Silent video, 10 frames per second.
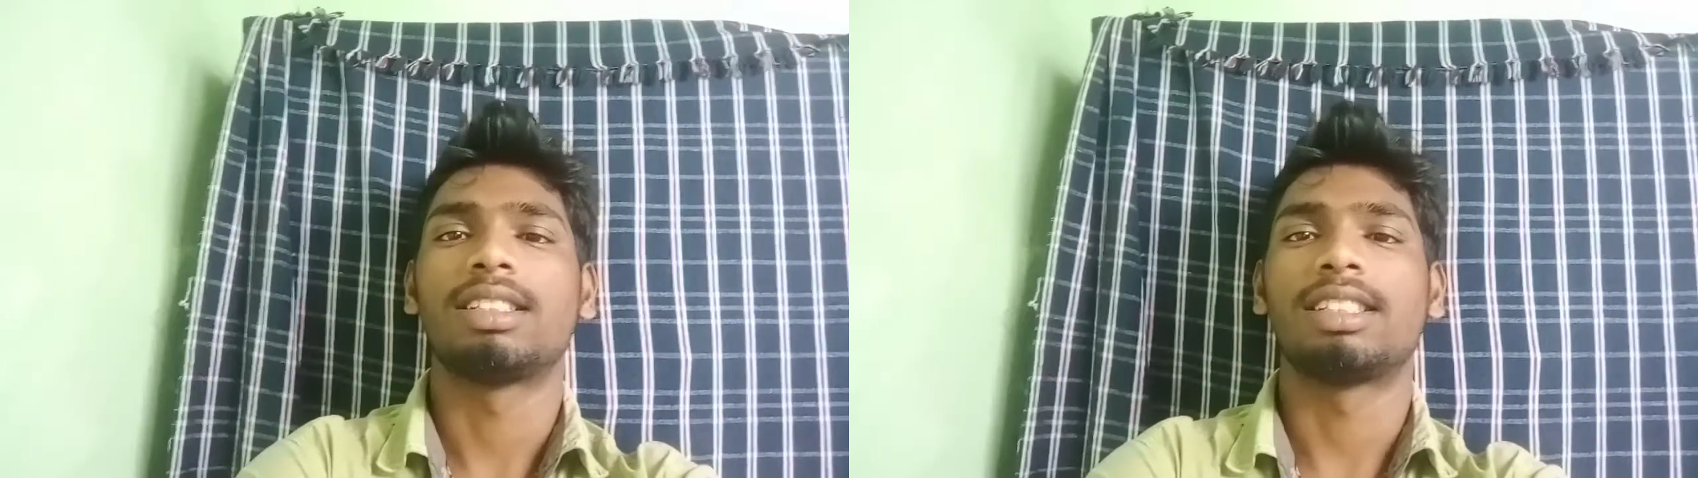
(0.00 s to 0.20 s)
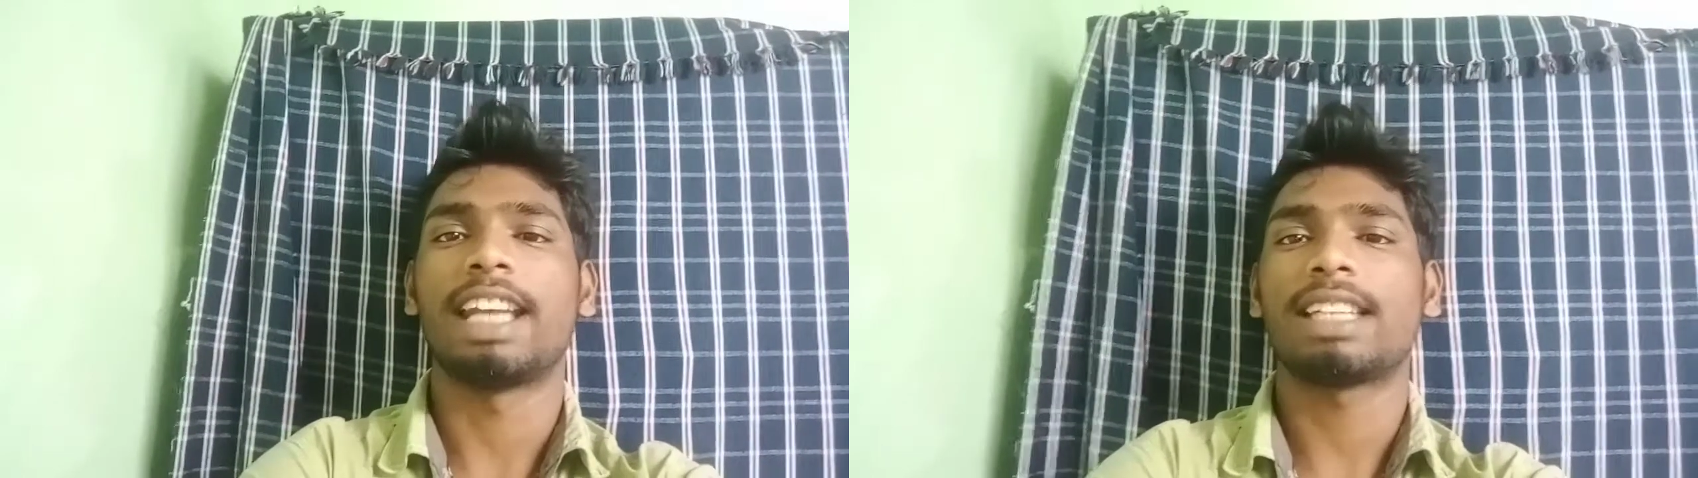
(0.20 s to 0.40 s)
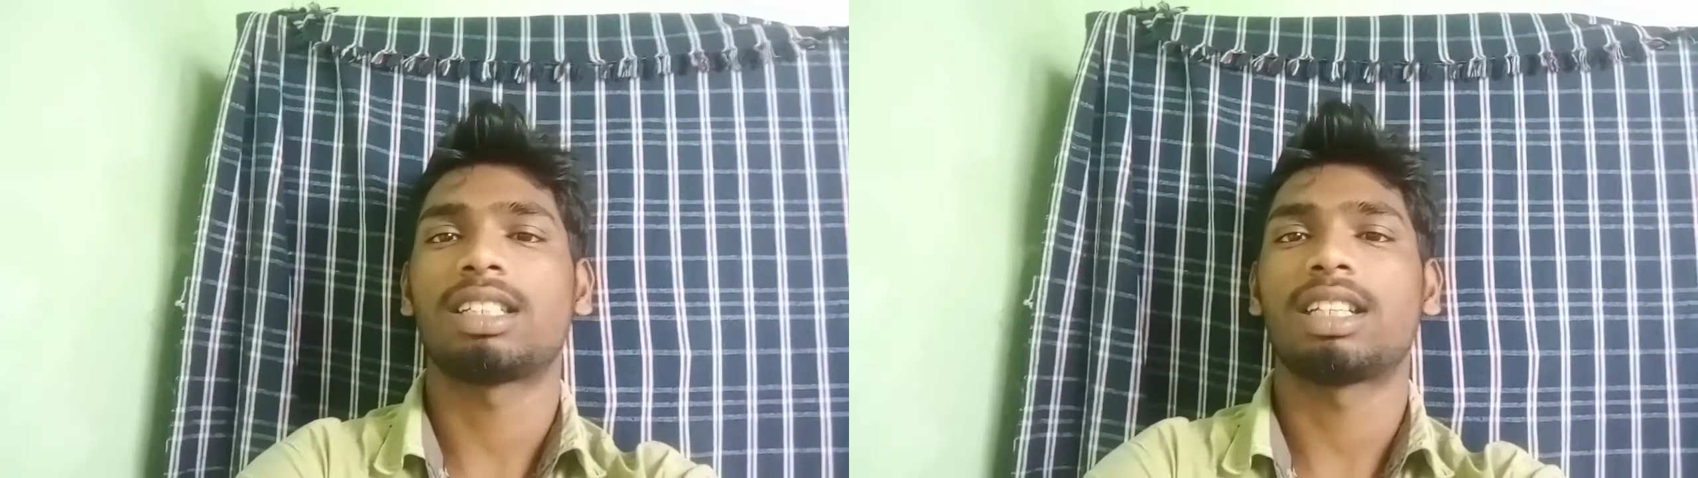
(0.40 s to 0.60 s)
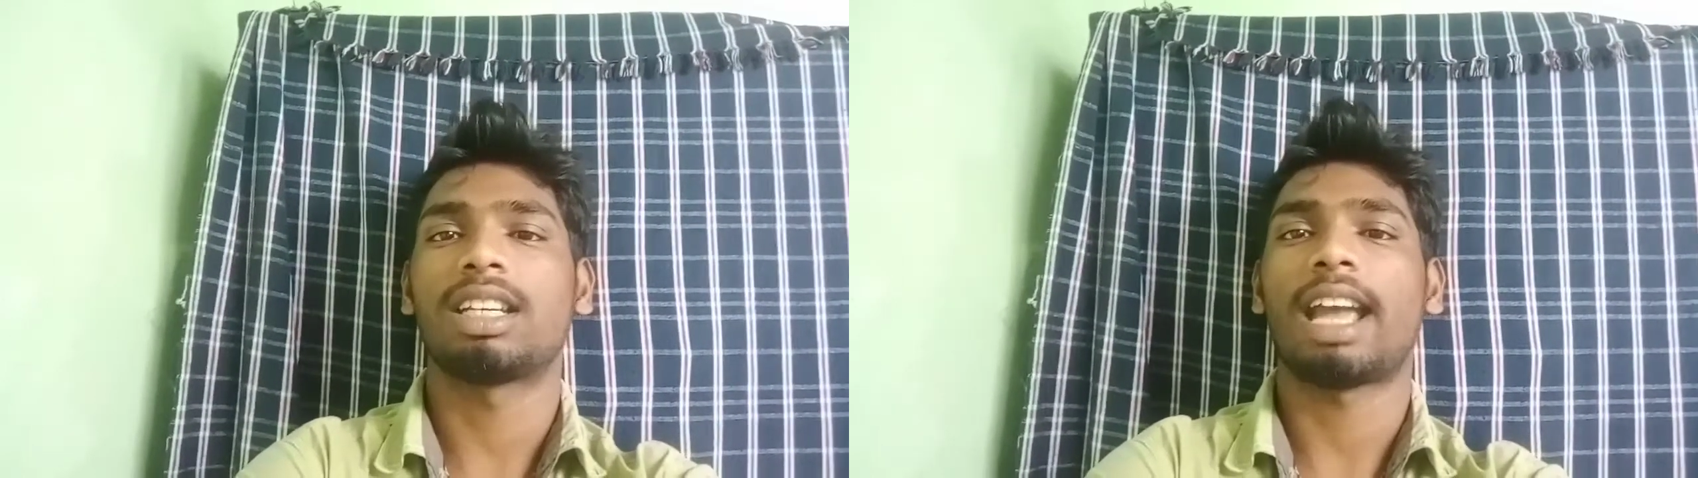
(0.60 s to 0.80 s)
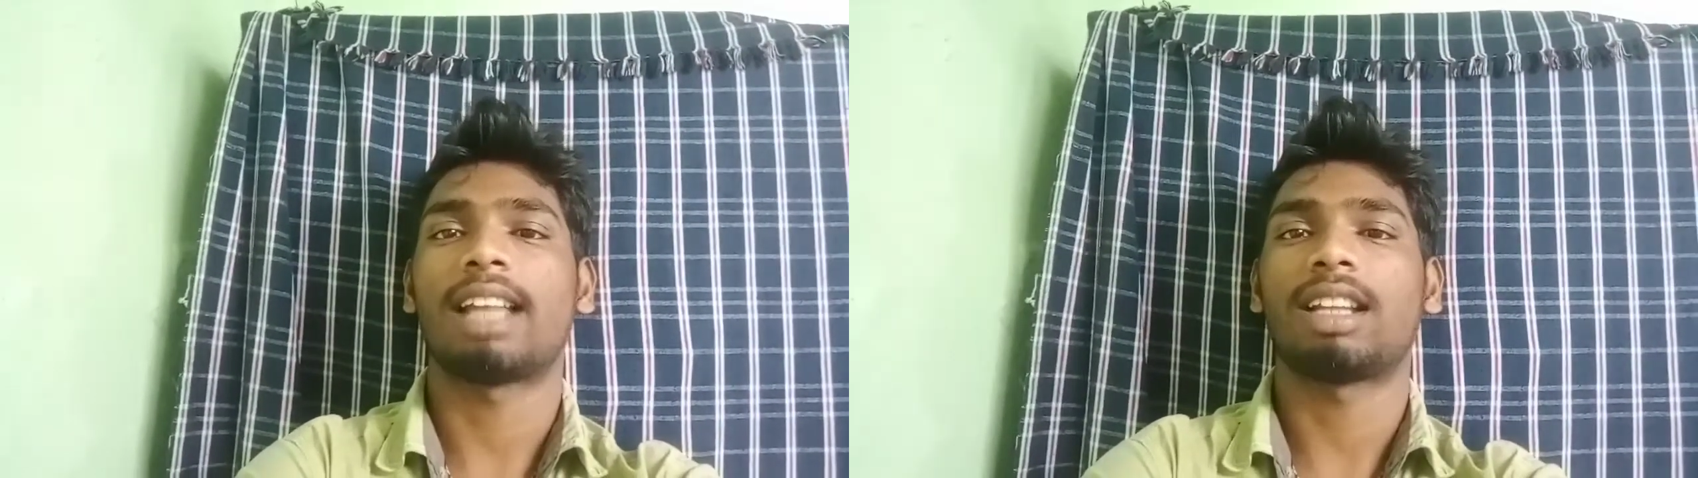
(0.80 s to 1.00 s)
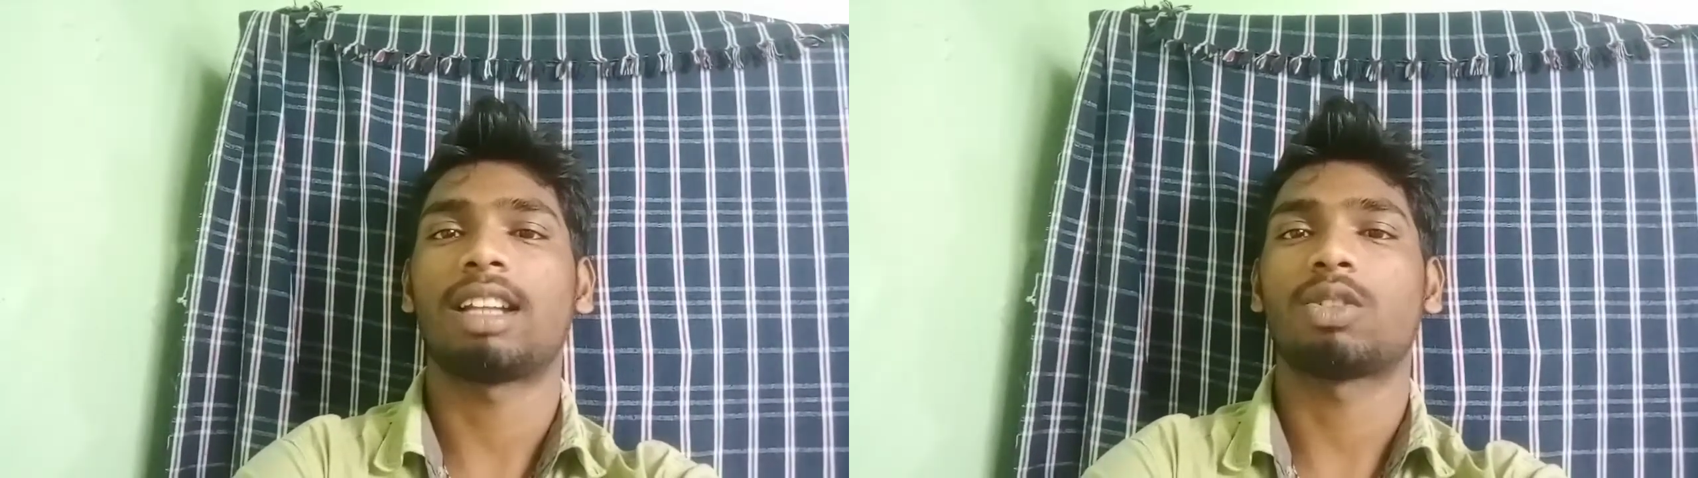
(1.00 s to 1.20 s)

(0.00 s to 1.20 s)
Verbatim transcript: జిఎస్టీ కేంద్ర